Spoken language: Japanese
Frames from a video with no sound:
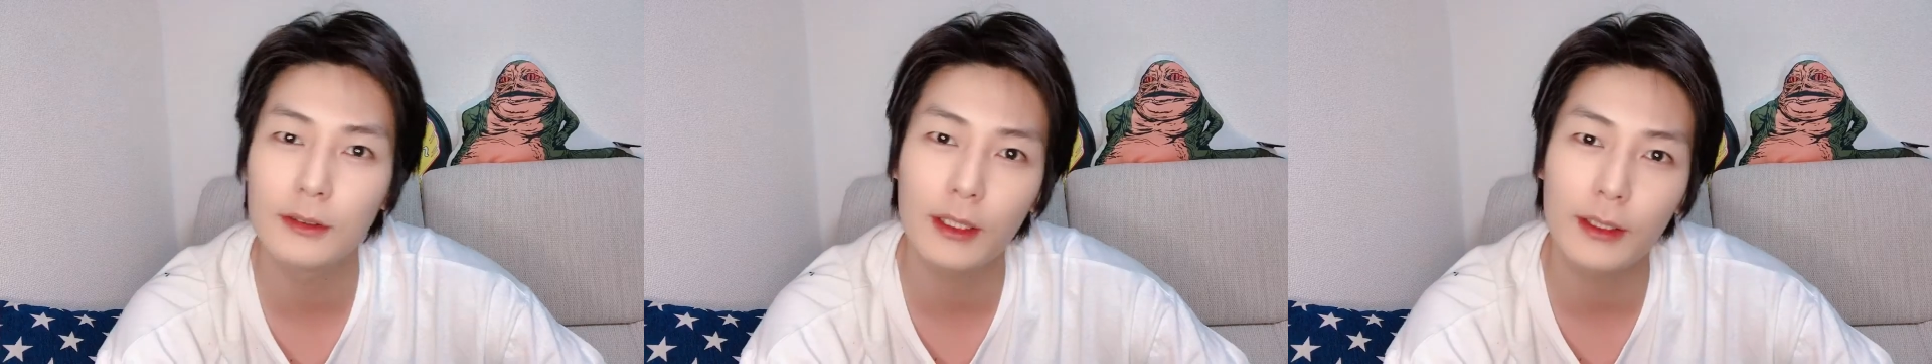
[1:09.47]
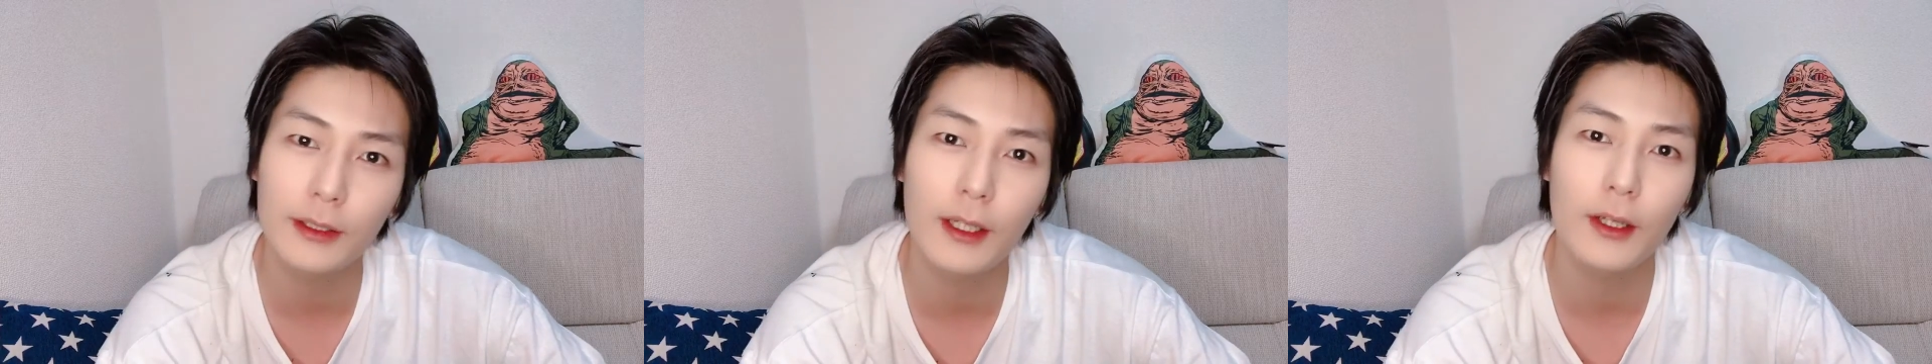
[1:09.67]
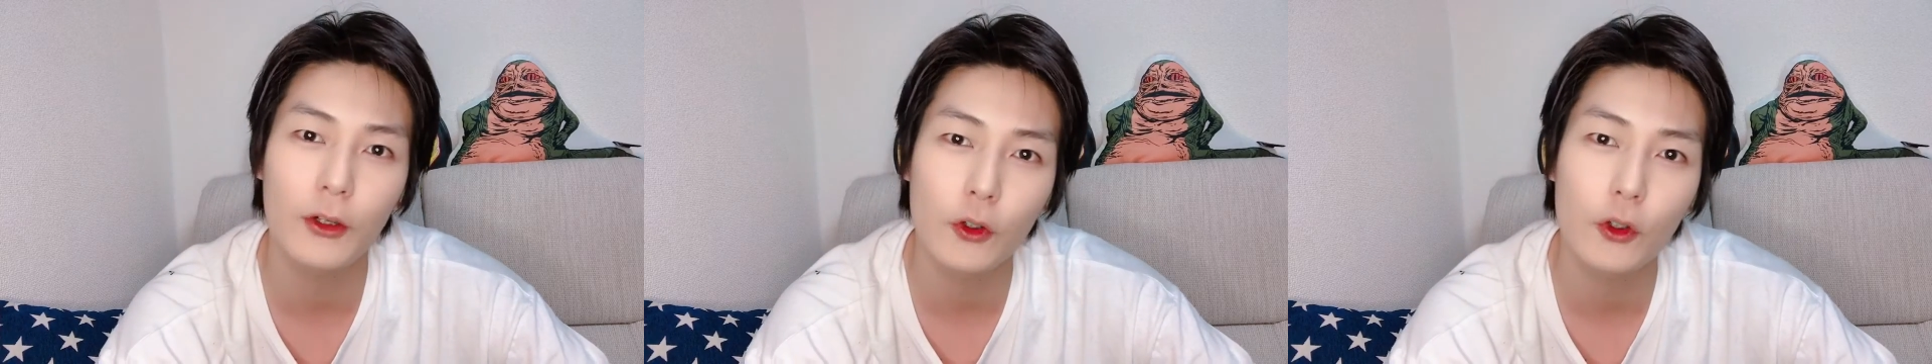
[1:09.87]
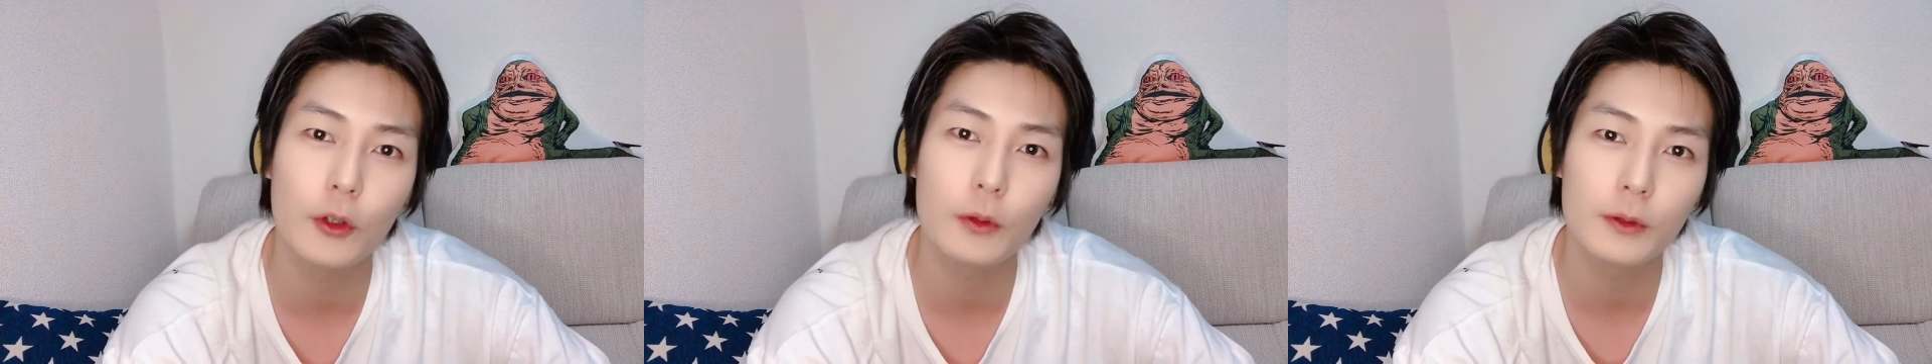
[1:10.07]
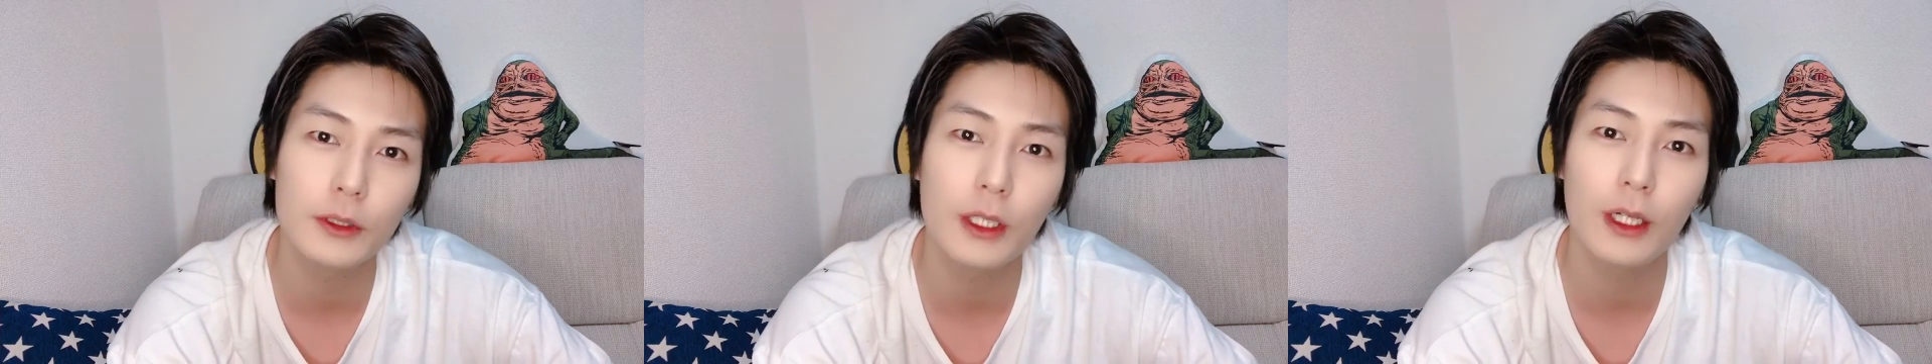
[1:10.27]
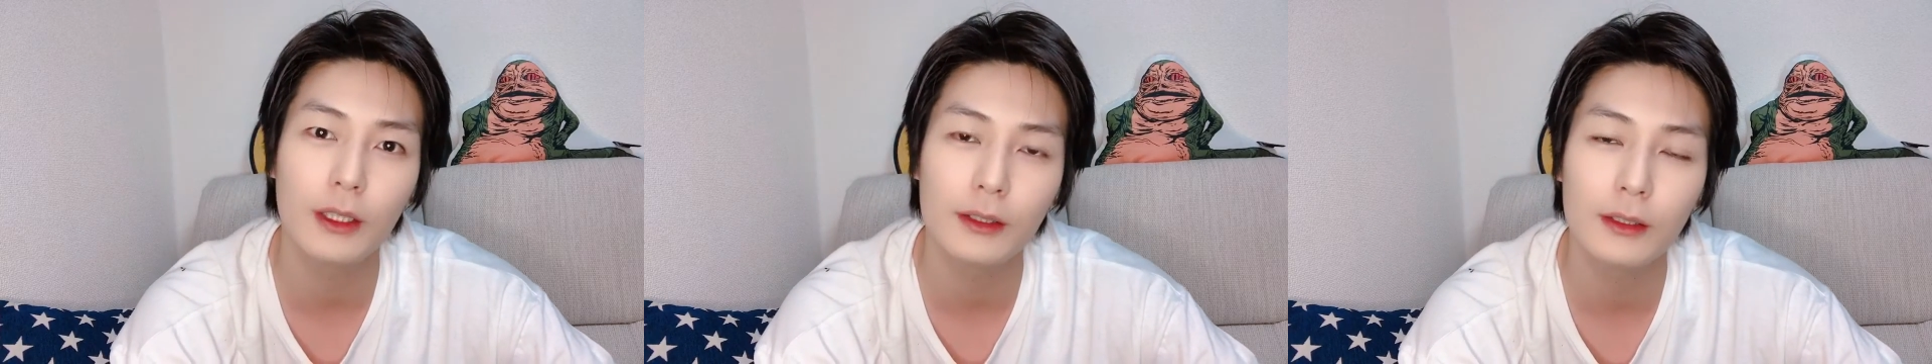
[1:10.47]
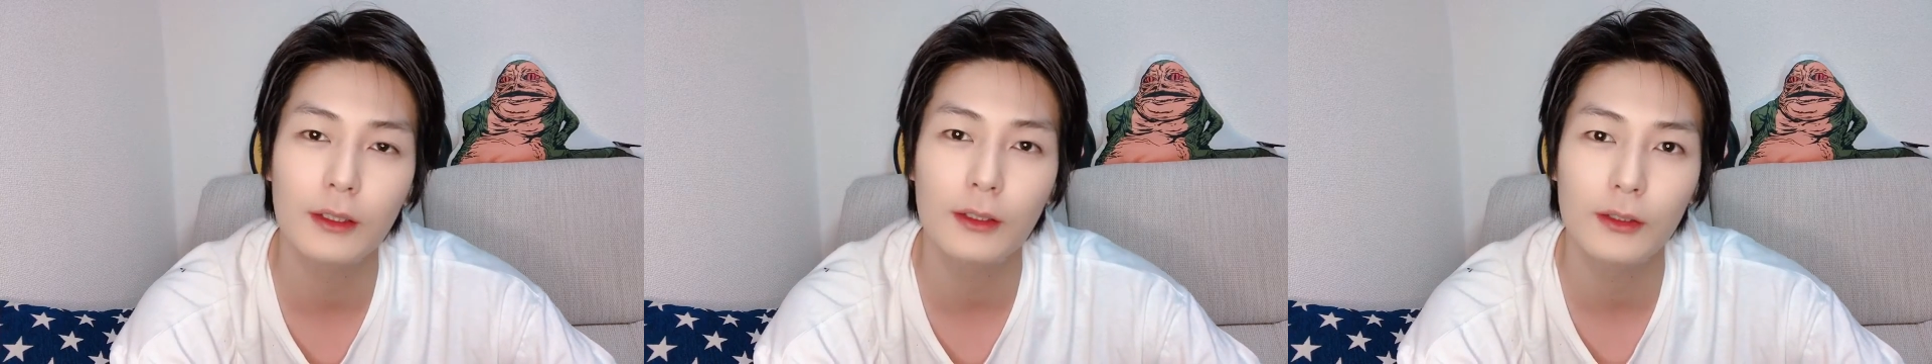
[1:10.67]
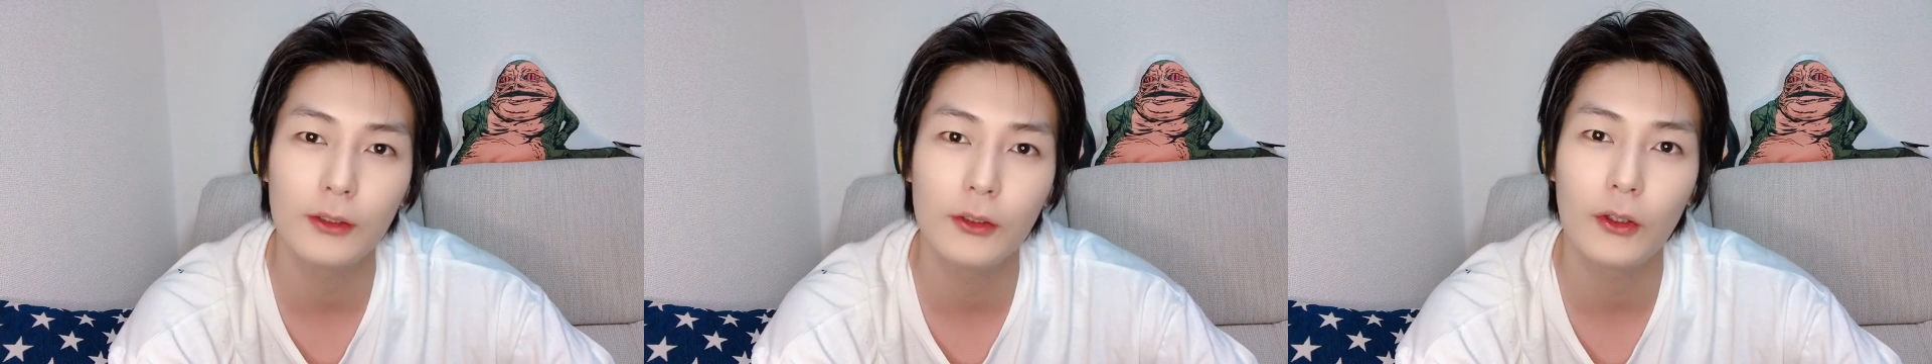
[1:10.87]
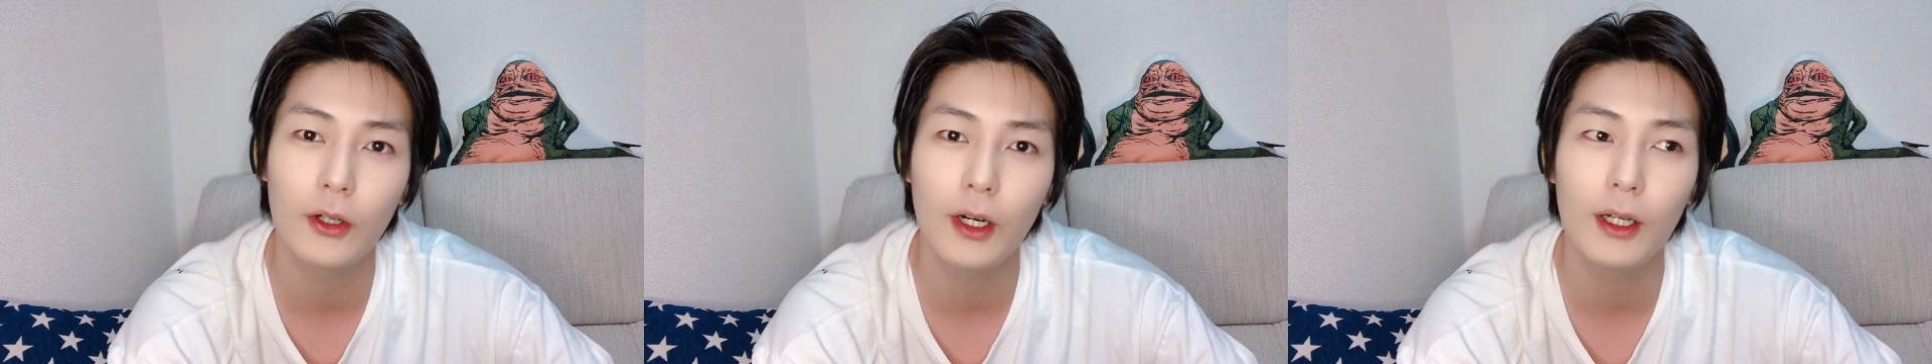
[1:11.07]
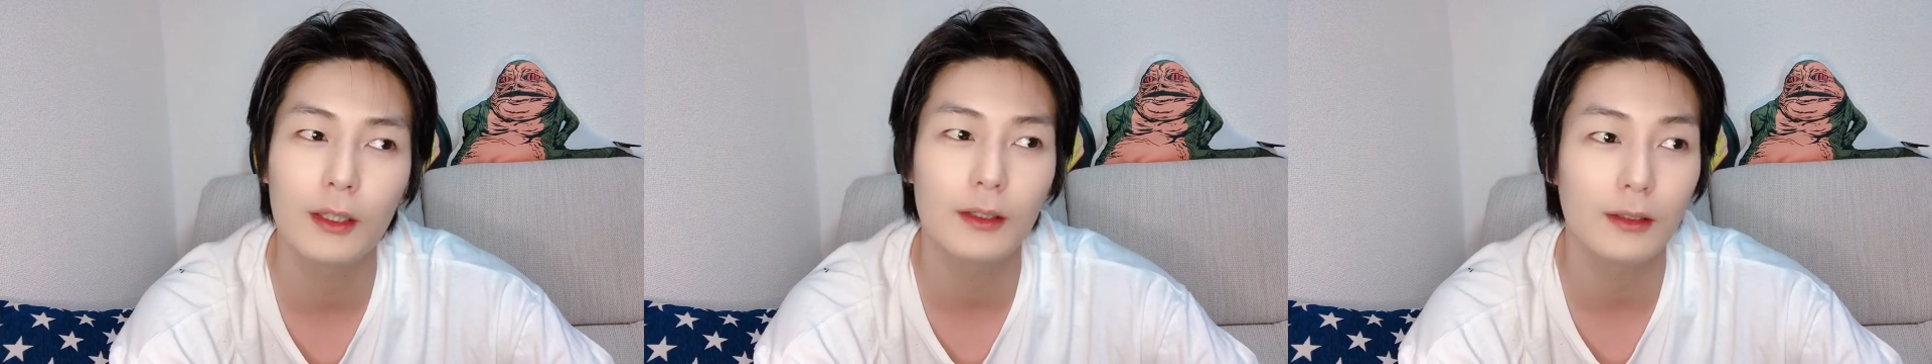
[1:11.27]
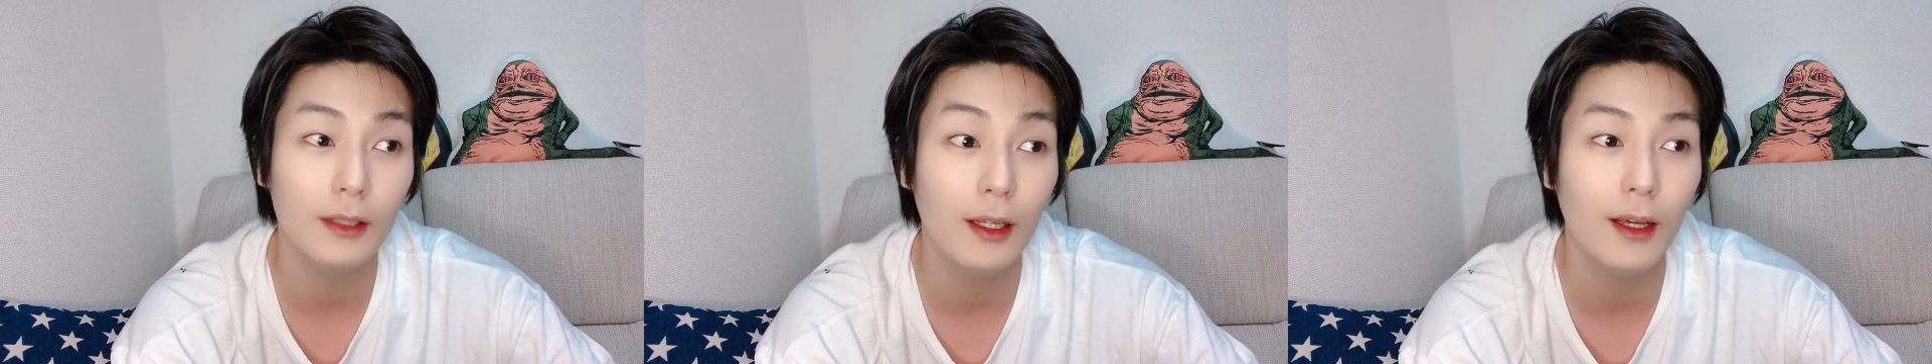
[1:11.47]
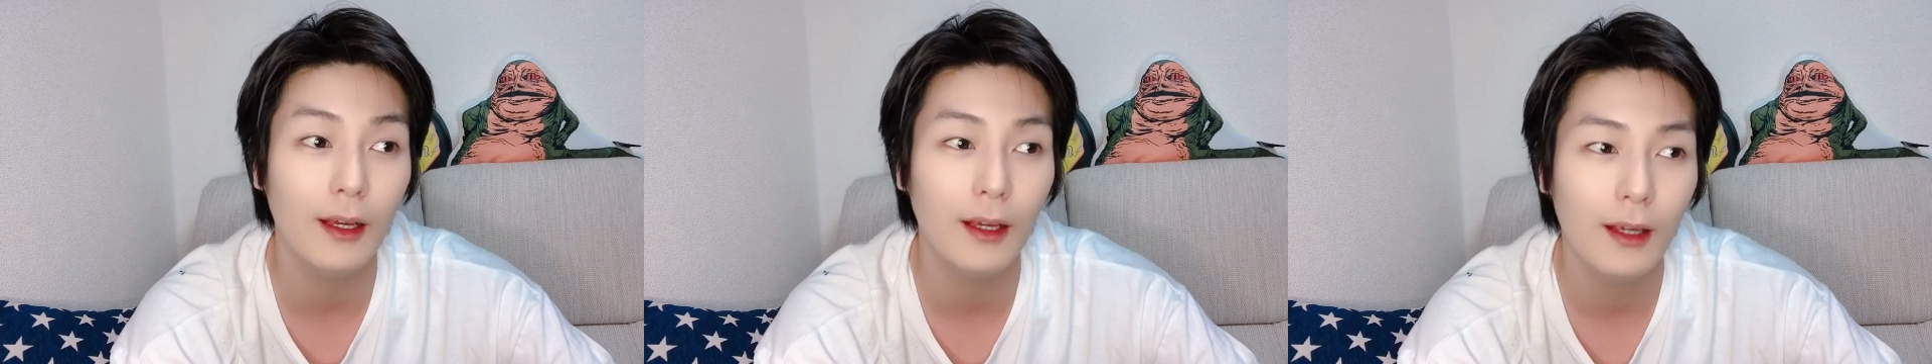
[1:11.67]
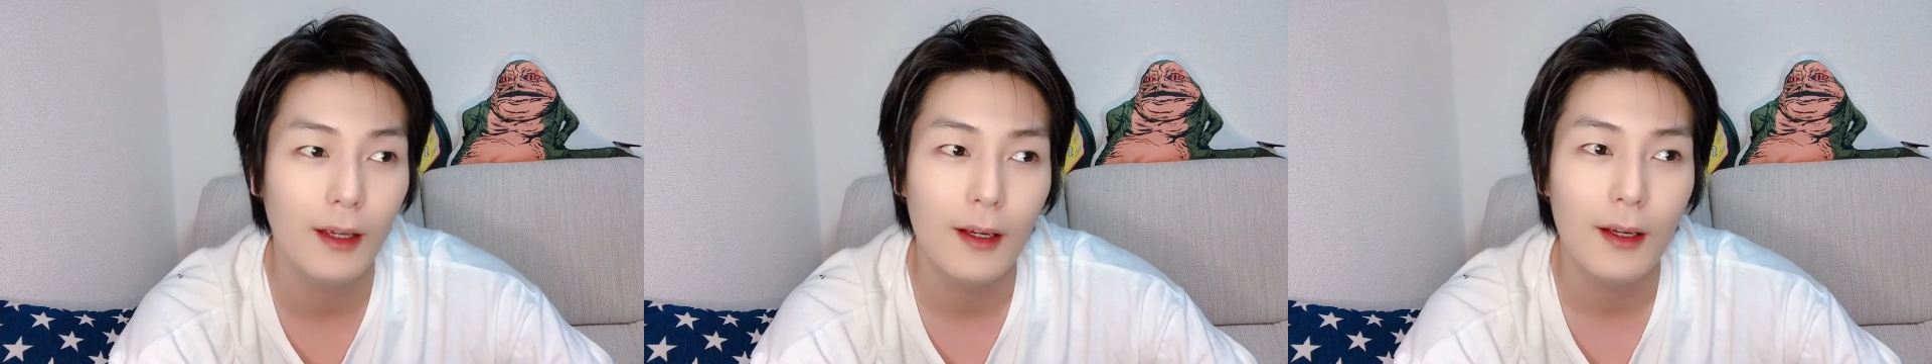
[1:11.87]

絶対喜ぶじゃんっていうのがあって、